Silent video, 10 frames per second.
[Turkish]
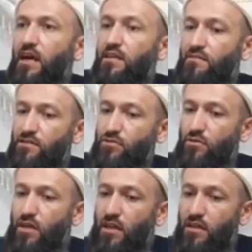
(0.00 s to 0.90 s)
ne halin varsa
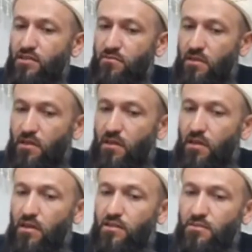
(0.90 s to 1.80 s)
gör kardeşim.
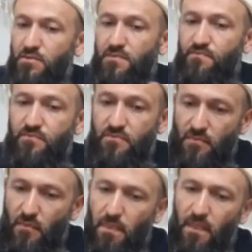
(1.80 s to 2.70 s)
Şimdi
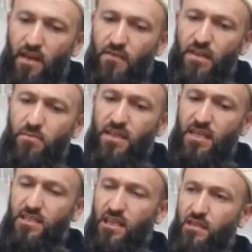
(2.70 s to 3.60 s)
Efendimiz
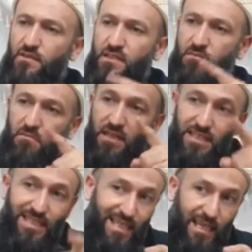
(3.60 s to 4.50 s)
Aleyhisselatü Vesselam
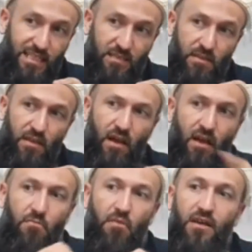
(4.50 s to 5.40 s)
Medine'ye geldiği zaman
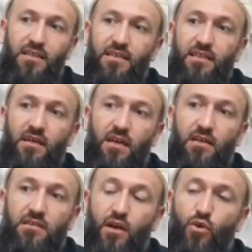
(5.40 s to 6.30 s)
baktı ki
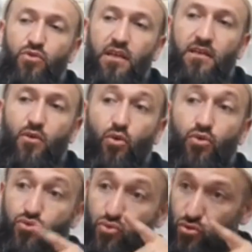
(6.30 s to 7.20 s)
Yahudiler
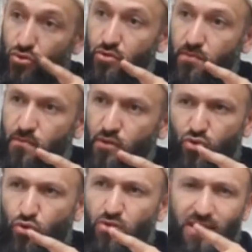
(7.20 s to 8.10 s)
oruç tutuyor.
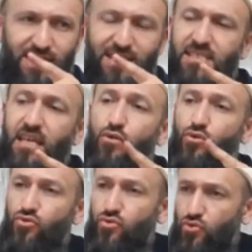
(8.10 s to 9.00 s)
Soru dedi siz neyin
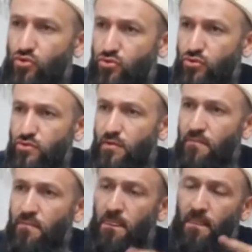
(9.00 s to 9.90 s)
orucunu tutuyorsunuz?
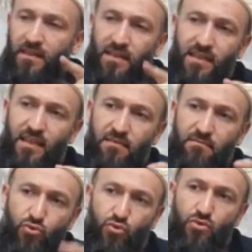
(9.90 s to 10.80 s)
Dediler
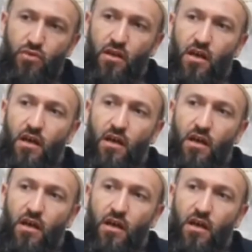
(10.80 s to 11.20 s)
bugün